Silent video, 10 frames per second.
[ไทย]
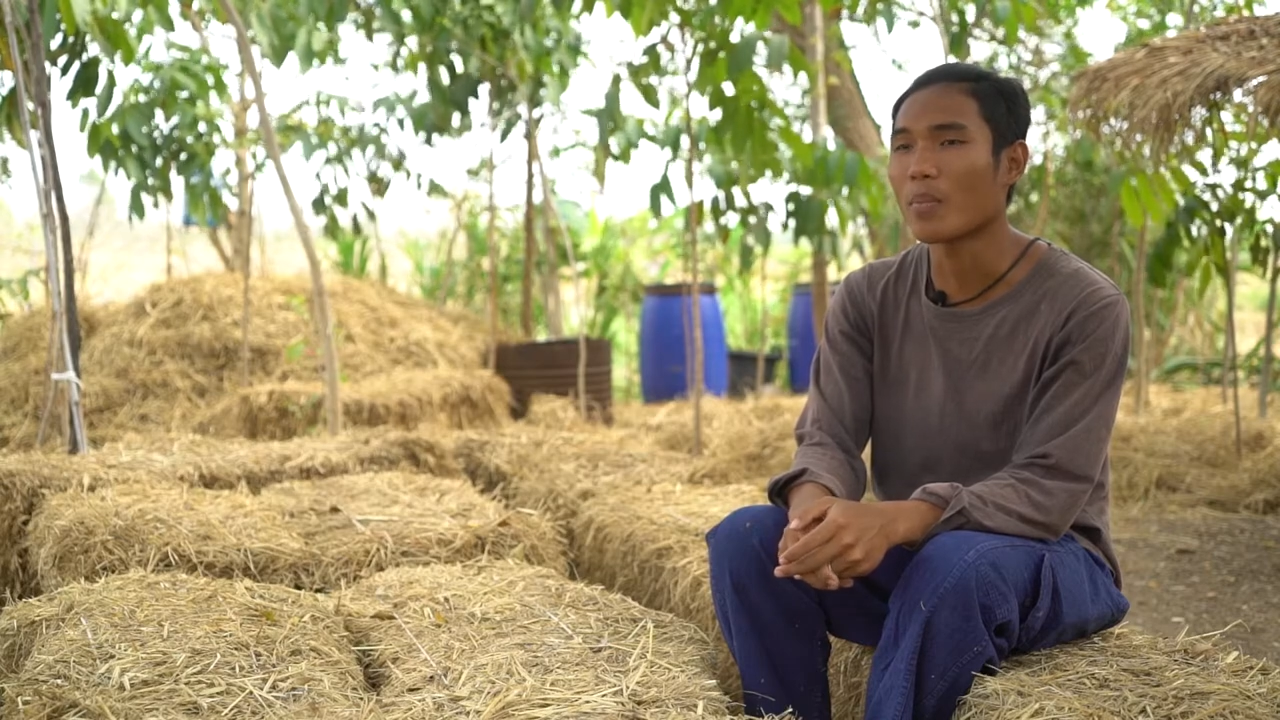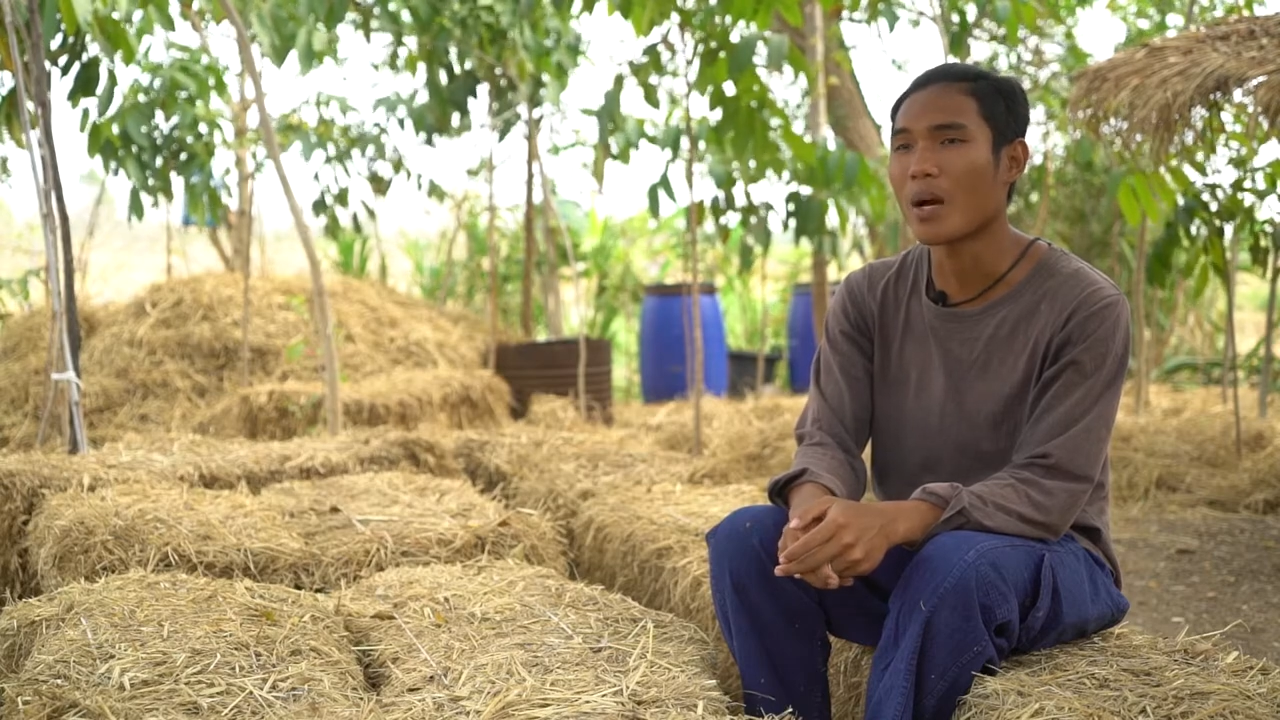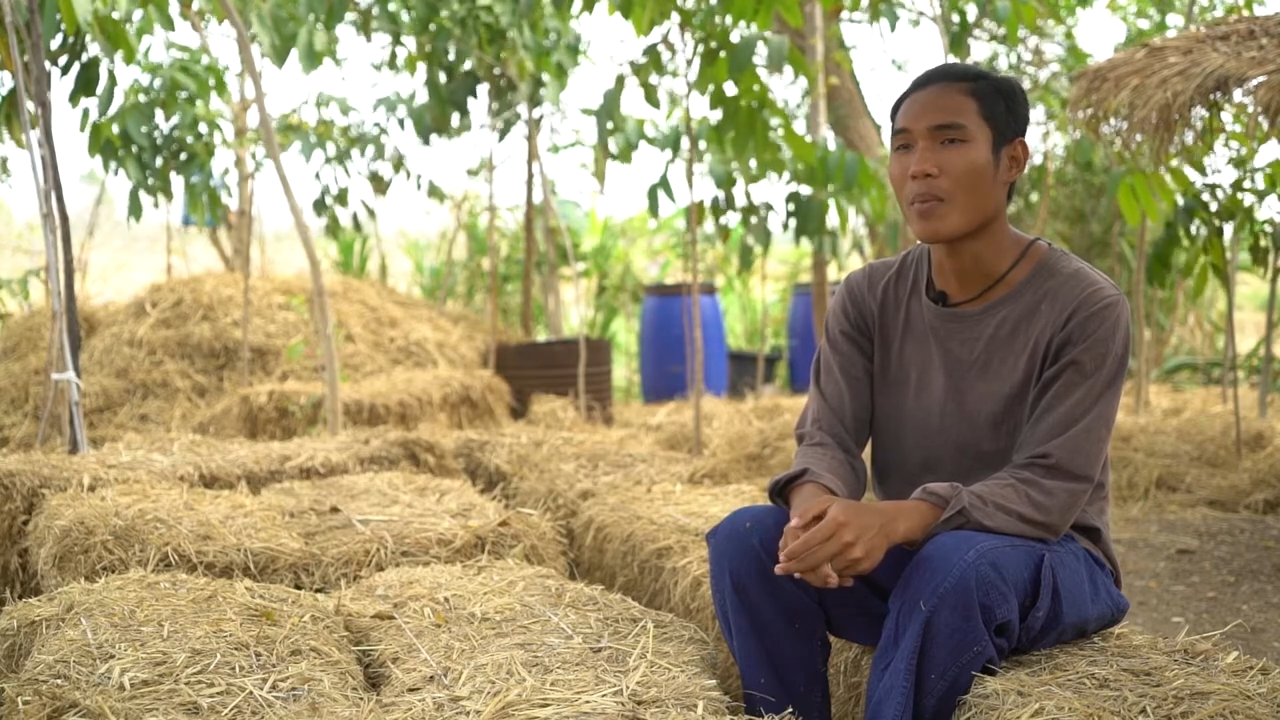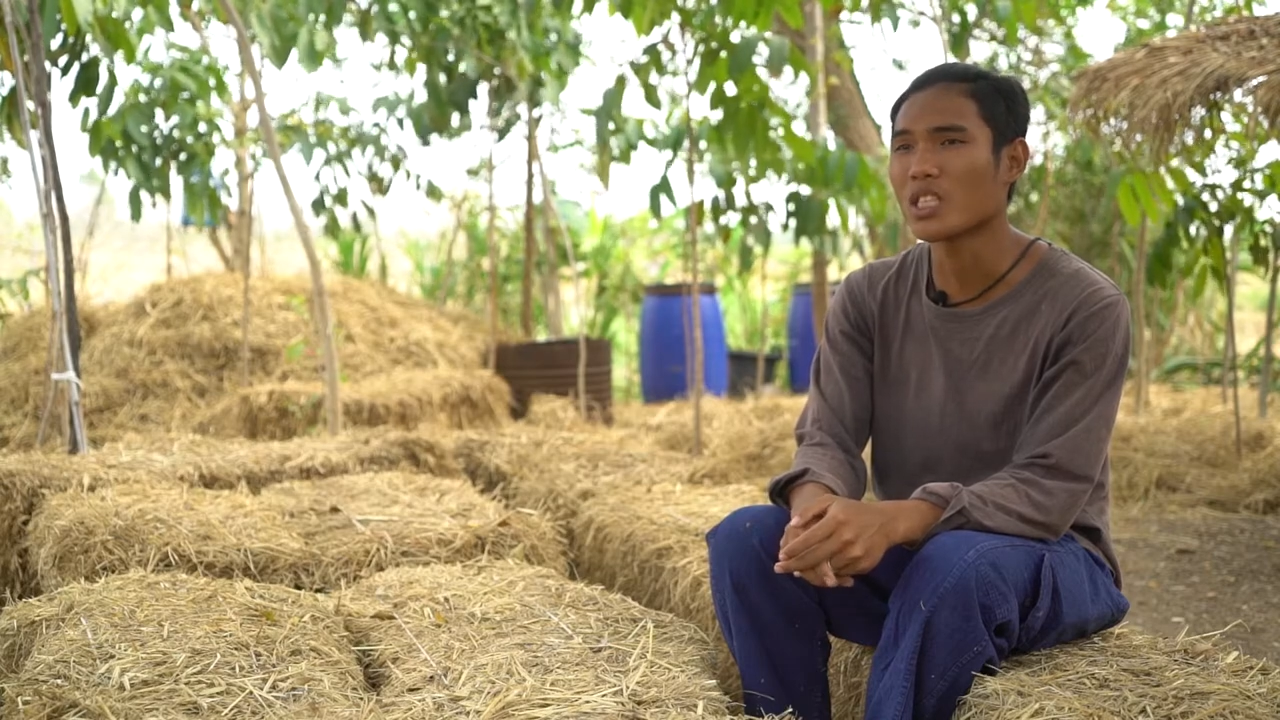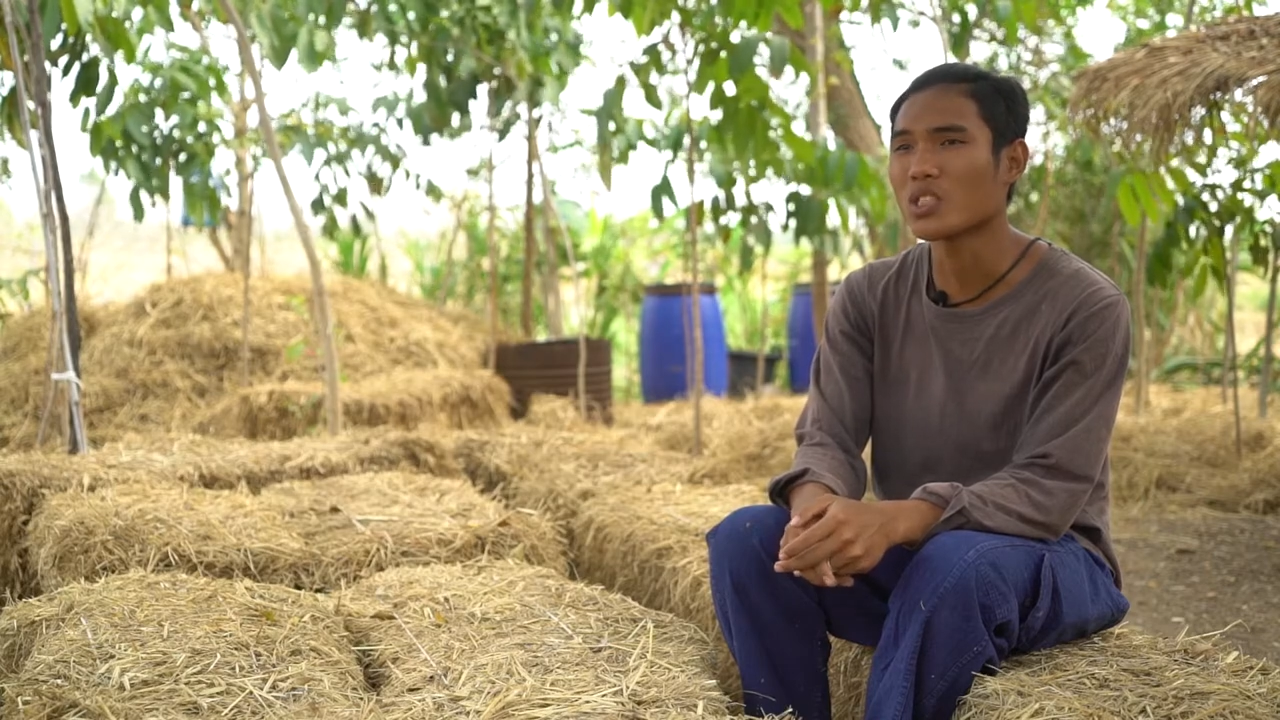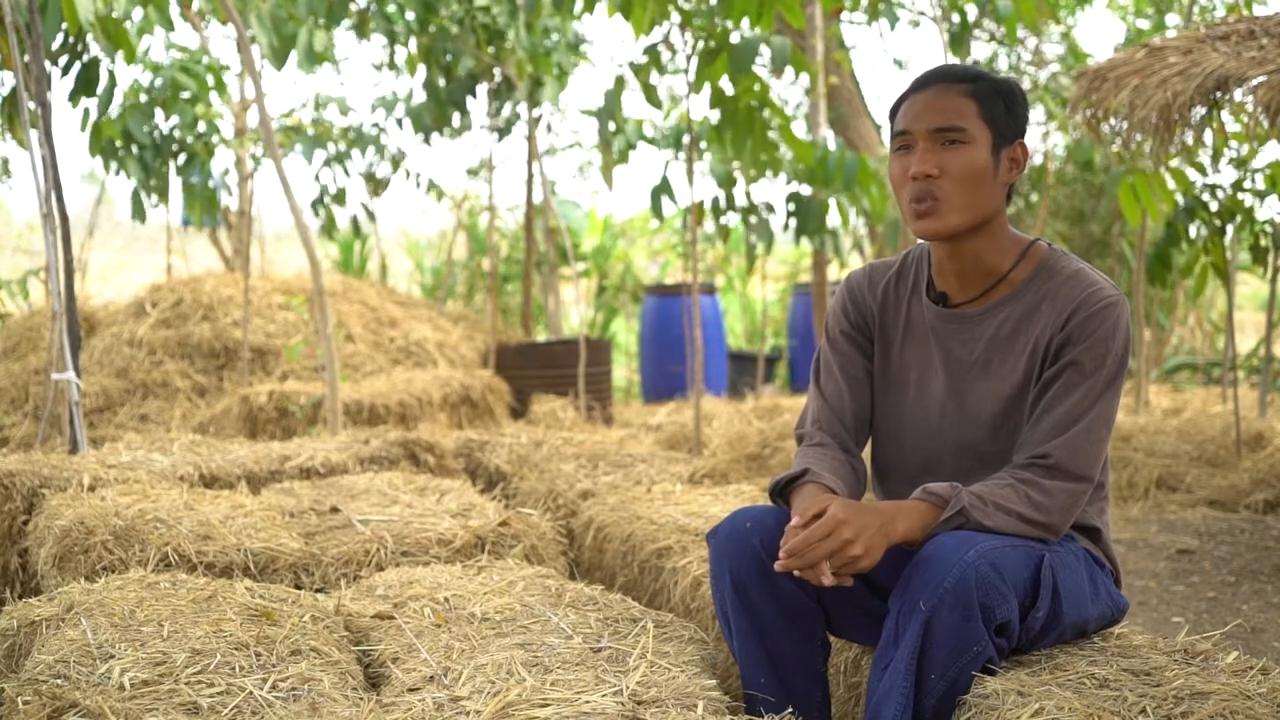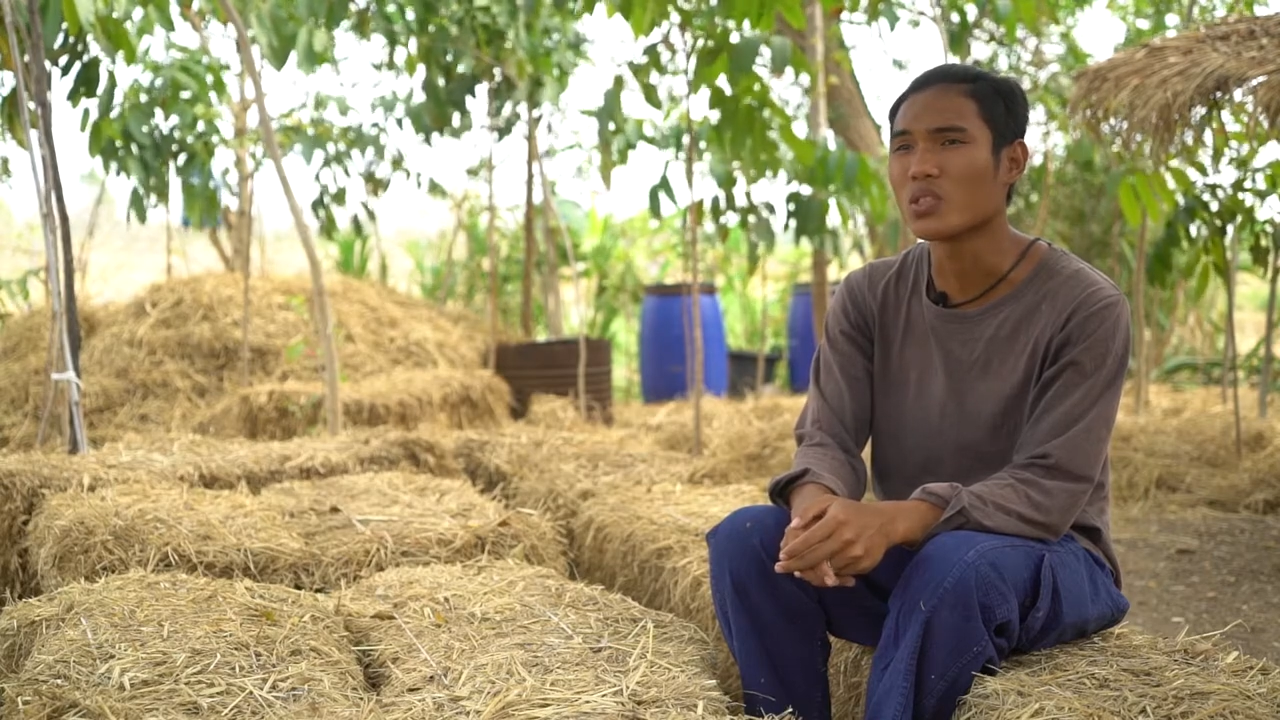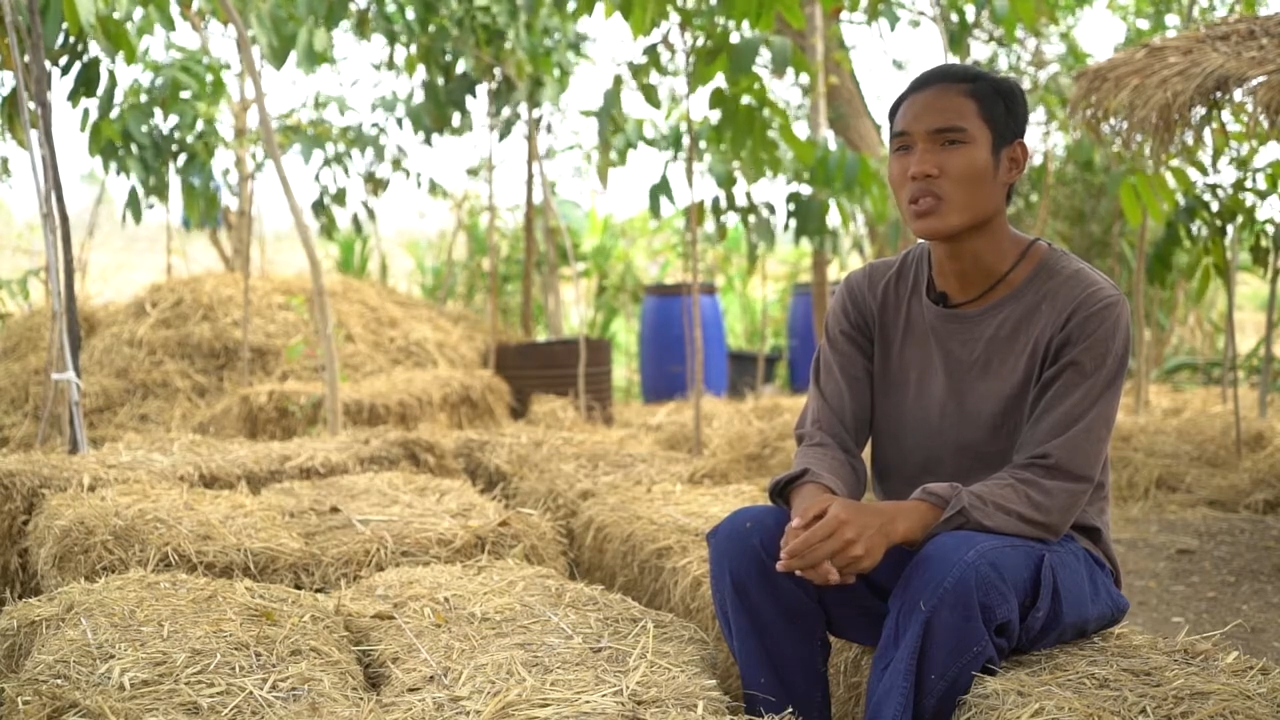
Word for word: ภาพมากที่สุด